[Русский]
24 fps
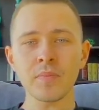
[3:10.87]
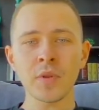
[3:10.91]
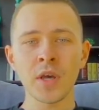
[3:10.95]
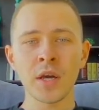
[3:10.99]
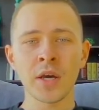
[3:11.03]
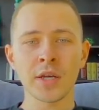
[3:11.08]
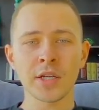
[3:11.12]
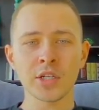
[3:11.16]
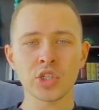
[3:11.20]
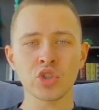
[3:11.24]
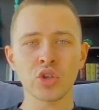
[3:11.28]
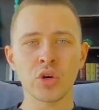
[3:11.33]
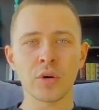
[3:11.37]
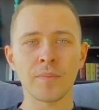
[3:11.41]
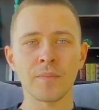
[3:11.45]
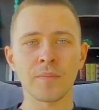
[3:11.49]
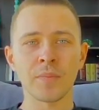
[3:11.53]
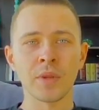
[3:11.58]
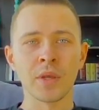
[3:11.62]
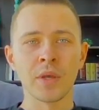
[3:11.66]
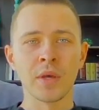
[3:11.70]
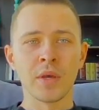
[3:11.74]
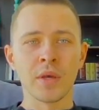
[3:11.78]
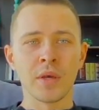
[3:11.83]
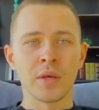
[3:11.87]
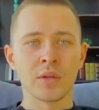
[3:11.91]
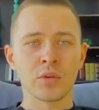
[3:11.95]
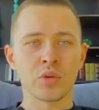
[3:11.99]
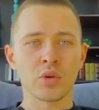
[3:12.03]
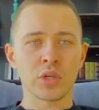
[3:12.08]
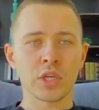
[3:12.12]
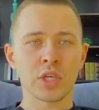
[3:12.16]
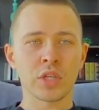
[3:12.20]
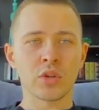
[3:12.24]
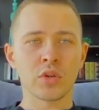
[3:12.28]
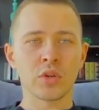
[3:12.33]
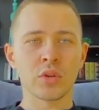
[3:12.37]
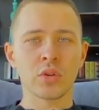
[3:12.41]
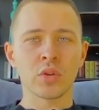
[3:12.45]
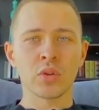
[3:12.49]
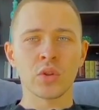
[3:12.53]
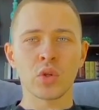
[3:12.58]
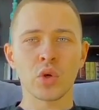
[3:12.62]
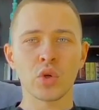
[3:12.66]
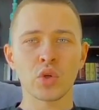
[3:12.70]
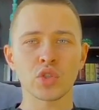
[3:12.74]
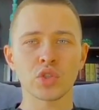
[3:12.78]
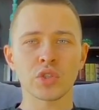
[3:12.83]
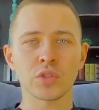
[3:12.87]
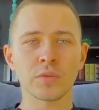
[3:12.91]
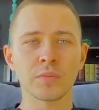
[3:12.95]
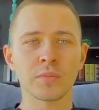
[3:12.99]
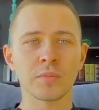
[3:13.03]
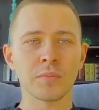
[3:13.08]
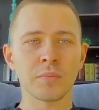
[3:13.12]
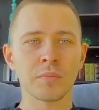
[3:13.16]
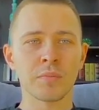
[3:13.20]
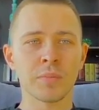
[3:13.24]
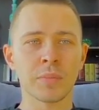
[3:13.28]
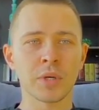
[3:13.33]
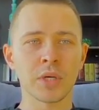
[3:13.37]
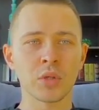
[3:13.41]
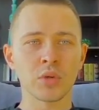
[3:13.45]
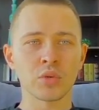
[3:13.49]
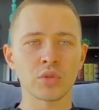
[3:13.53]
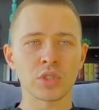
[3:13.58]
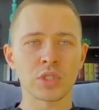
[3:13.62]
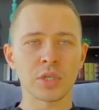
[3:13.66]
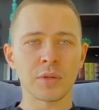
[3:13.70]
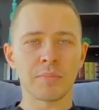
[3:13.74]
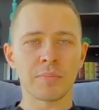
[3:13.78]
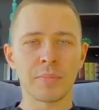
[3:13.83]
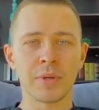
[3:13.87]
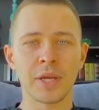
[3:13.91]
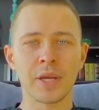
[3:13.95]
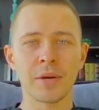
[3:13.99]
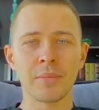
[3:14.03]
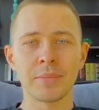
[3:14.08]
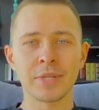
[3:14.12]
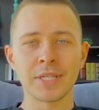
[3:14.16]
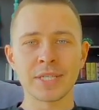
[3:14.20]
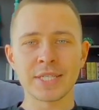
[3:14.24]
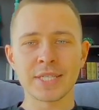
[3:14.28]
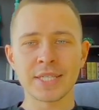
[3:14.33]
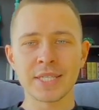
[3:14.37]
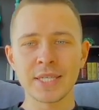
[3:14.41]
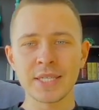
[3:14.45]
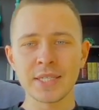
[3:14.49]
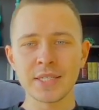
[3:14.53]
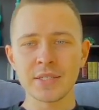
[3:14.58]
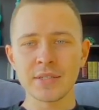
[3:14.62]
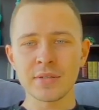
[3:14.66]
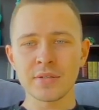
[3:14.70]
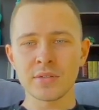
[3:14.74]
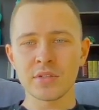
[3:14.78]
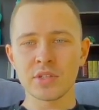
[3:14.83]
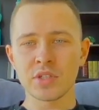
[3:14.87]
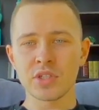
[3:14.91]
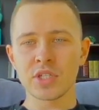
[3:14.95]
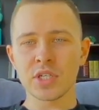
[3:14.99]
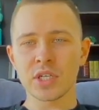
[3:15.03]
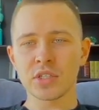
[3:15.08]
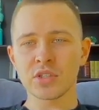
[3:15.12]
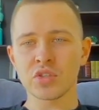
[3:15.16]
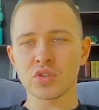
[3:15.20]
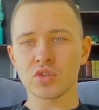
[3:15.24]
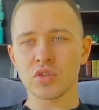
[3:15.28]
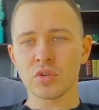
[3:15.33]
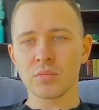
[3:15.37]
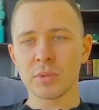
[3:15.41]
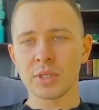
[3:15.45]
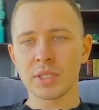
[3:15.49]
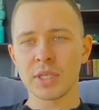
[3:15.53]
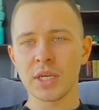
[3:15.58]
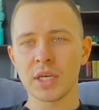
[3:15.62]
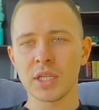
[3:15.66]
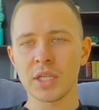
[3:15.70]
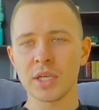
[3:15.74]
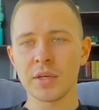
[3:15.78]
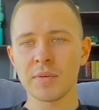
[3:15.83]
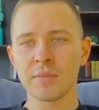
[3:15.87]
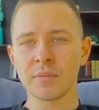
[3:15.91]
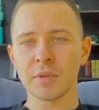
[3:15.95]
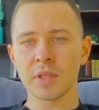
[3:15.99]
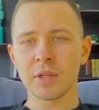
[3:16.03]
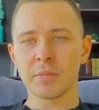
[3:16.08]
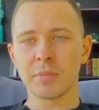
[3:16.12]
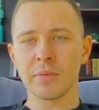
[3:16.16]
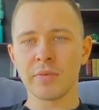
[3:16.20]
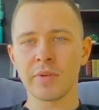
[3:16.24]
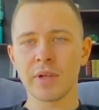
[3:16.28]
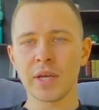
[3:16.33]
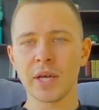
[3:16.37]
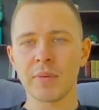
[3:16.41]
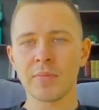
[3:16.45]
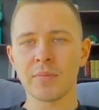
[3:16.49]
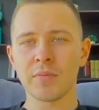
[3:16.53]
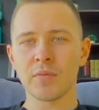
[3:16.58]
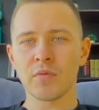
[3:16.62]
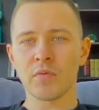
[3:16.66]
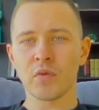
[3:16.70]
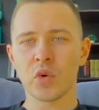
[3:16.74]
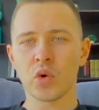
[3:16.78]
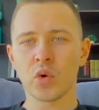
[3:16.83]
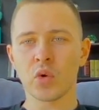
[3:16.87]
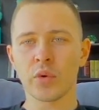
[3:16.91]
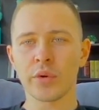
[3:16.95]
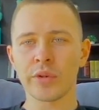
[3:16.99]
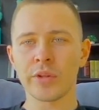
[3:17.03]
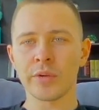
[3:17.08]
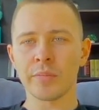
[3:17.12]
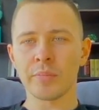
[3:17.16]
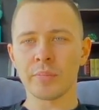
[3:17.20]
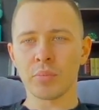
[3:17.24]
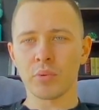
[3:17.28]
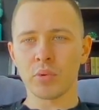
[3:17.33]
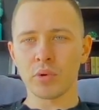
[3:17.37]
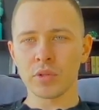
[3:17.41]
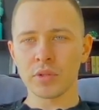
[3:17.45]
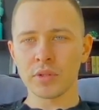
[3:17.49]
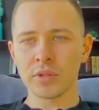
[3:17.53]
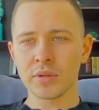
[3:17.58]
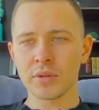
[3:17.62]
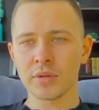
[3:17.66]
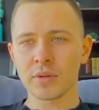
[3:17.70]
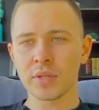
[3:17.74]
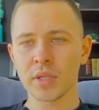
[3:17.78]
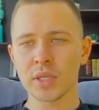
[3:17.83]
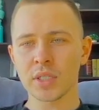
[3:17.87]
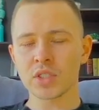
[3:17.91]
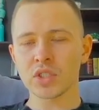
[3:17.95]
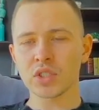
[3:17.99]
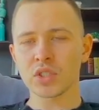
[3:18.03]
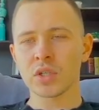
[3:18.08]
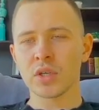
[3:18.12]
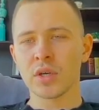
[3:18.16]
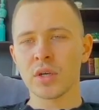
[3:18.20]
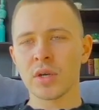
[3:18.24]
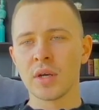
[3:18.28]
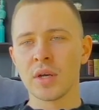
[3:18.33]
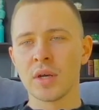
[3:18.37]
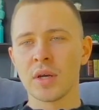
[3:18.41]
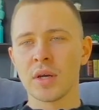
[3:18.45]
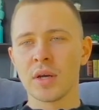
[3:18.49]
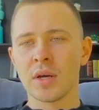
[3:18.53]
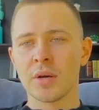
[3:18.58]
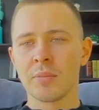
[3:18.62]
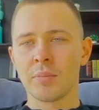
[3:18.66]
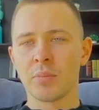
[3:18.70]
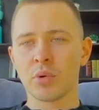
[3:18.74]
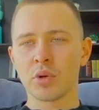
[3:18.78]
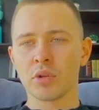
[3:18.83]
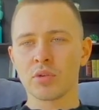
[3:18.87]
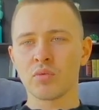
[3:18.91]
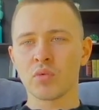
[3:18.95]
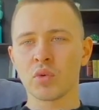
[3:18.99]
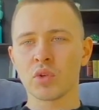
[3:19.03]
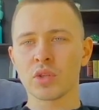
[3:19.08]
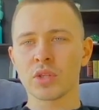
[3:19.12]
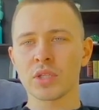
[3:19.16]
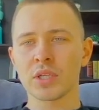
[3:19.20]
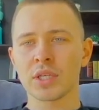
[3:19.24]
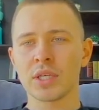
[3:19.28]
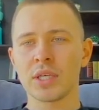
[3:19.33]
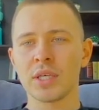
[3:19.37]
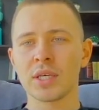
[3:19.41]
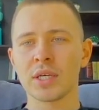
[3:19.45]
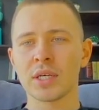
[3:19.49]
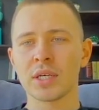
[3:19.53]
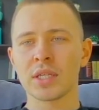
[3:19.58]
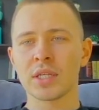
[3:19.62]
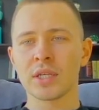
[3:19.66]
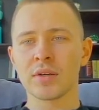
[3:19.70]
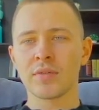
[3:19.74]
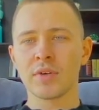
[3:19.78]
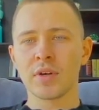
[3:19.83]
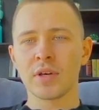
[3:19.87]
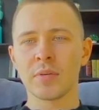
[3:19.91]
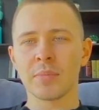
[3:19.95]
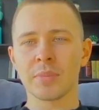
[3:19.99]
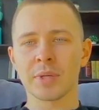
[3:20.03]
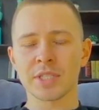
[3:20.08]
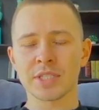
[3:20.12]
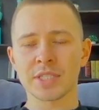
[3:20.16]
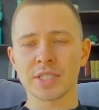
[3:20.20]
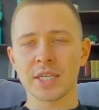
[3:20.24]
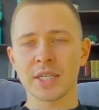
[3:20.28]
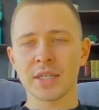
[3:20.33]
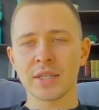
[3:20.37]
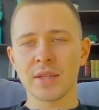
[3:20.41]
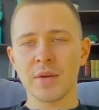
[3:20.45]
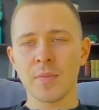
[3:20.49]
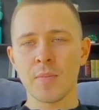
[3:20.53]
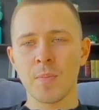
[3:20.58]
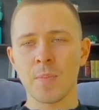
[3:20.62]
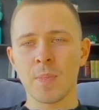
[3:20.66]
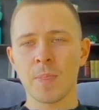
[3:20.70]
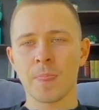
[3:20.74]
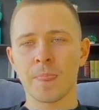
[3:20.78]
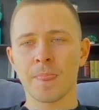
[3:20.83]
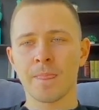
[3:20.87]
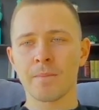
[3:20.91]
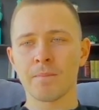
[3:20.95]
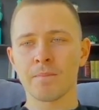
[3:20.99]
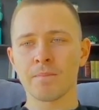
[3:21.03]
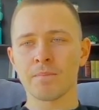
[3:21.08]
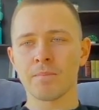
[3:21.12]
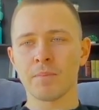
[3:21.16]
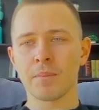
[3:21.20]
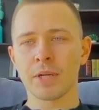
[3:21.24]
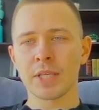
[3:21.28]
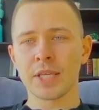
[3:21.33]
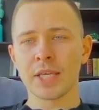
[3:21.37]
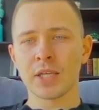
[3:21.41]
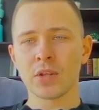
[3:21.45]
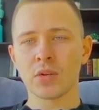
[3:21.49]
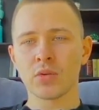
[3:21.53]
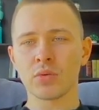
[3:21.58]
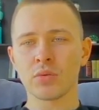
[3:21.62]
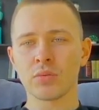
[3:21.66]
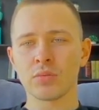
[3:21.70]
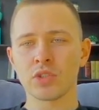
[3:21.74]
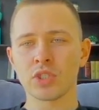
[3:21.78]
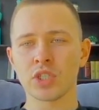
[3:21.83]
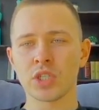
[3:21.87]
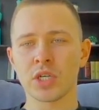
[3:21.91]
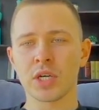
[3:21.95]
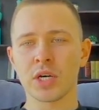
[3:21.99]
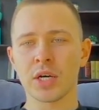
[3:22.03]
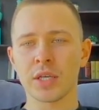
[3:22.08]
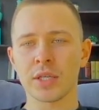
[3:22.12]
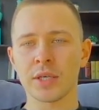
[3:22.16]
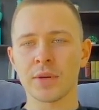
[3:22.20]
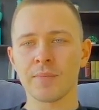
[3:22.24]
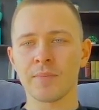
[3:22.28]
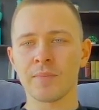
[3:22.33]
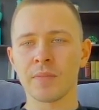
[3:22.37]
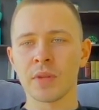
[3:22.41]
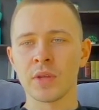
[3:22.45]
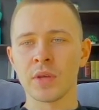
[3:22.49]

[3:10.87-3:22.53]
Хорошо, токен должен был уже приобрестись. Сейчас что мы делаем? Добавляем в Honeypot наш токен под вот такие годовые проценты монету Джихани.